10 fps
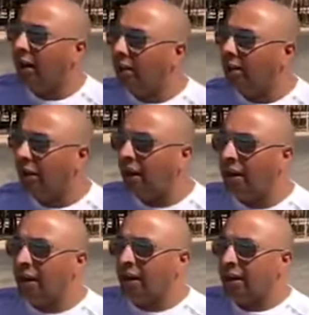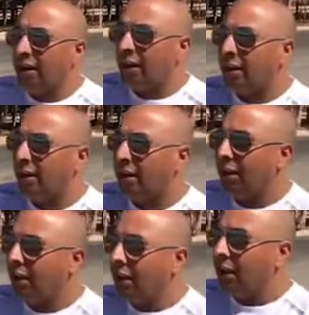العسكر كاين حاجه
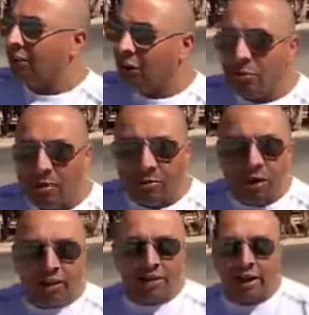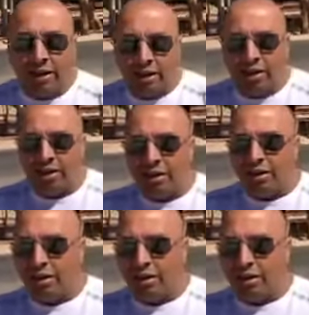نورمالمون العسكر كاين